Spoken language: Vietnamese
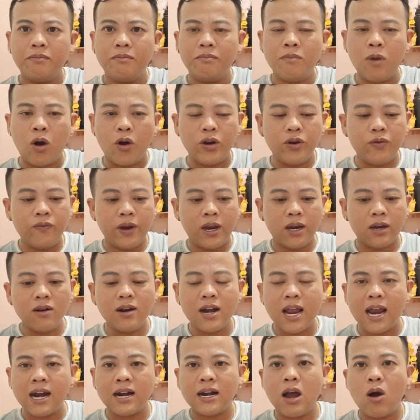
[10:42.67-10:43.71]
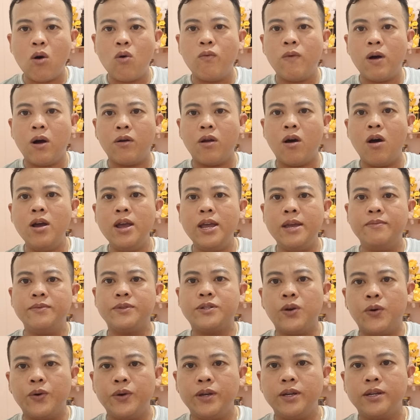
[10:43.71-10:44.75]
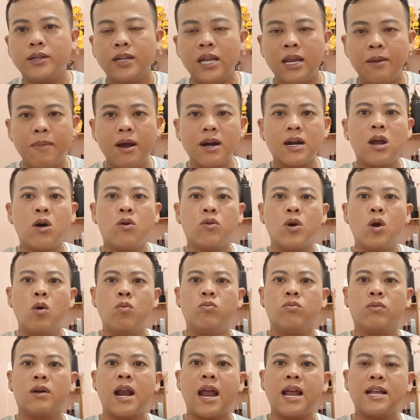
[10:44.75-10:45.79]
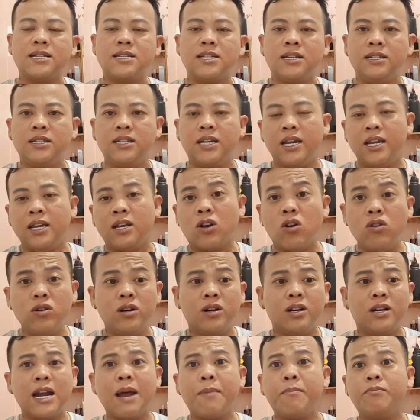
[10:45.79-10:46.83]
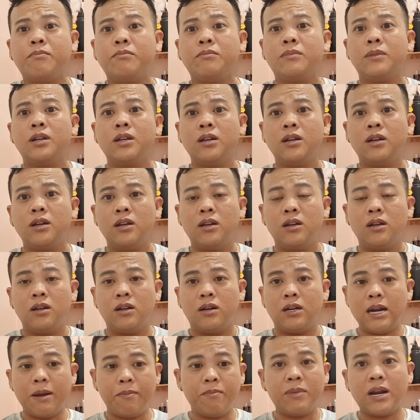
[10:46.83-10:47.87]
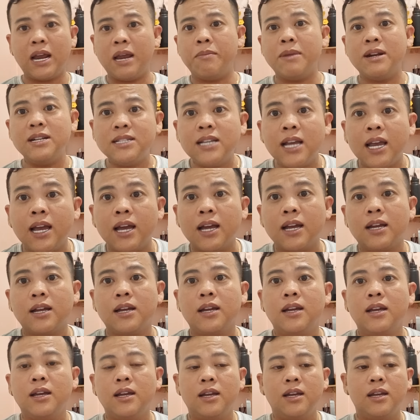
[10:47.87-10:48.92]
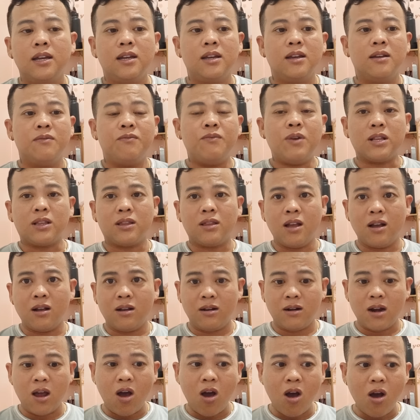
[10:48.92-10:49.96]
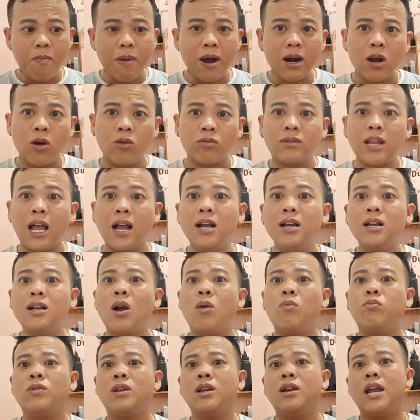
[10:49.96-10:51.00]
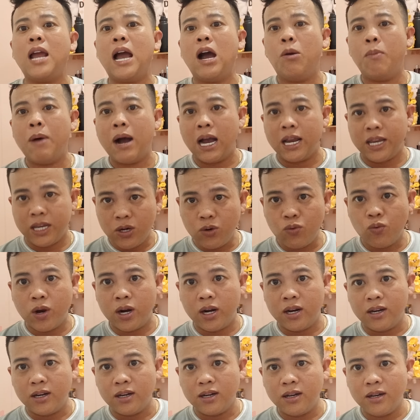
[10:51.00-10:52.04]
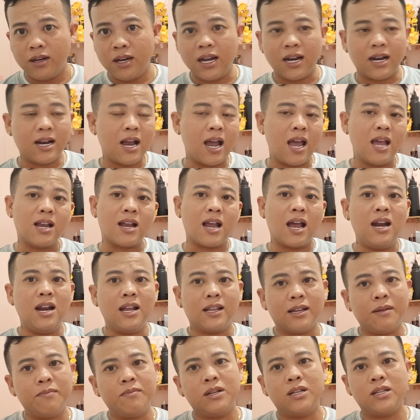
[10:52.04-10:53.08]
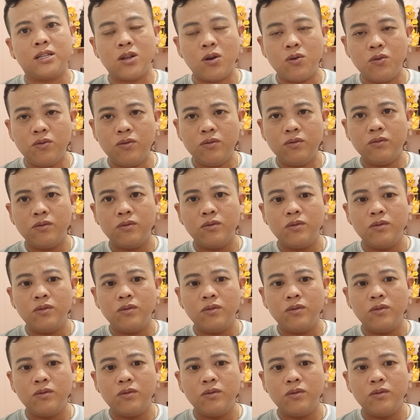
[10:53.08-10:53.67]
mọi việc nó đang đâu vào đó im xuôi thì bắt đầu đùng ra sự kiện có người đâm đâm gậy bánh xe và từ đó bắt đầu tấn công với vào bà như quỳnh và kể cả là thanh minh tủ